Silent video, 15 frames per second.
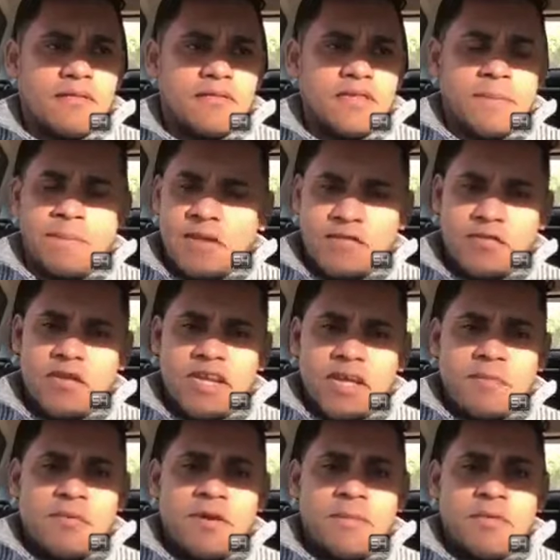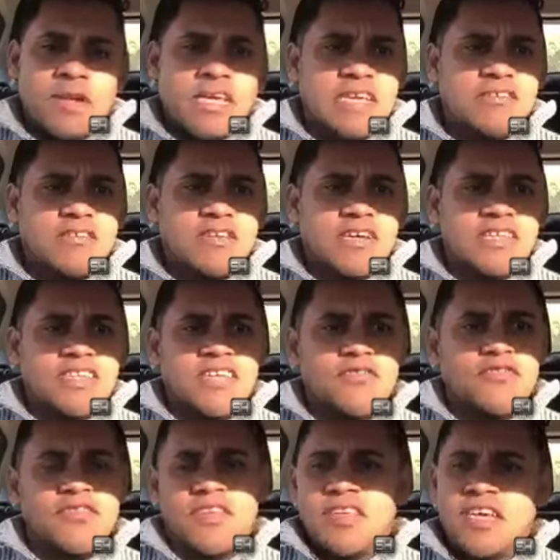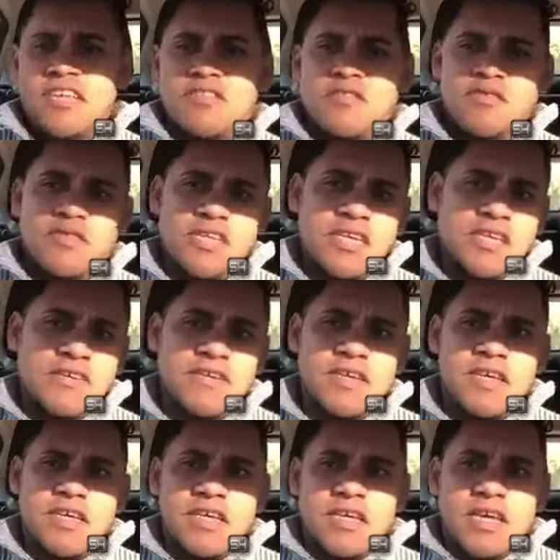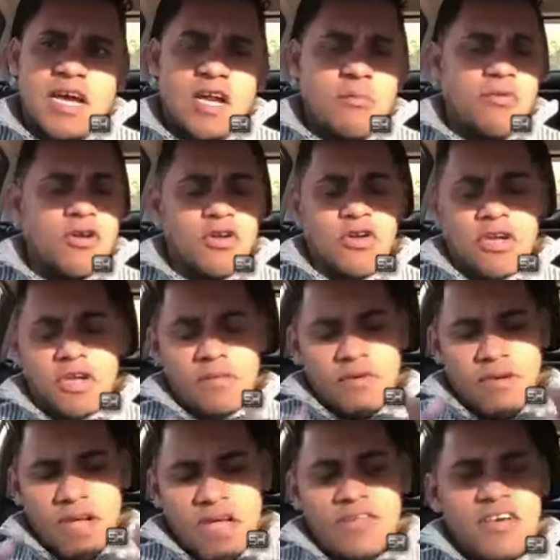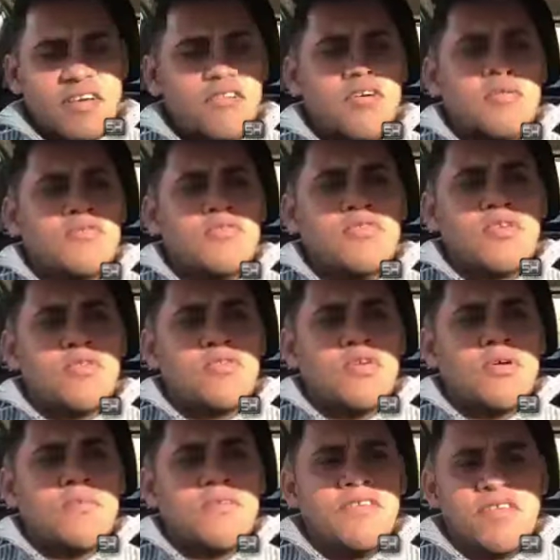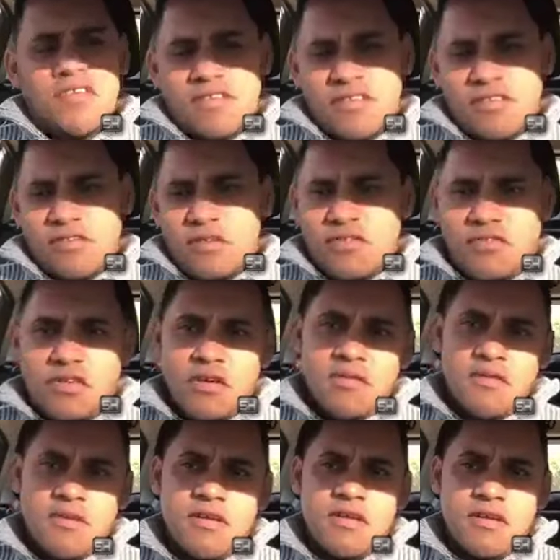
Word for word: de personas? Pues porque eso es lo que está sucediendo. Ustedes, a lo mejor los que me van a ver no, no, no han vivido esa situación.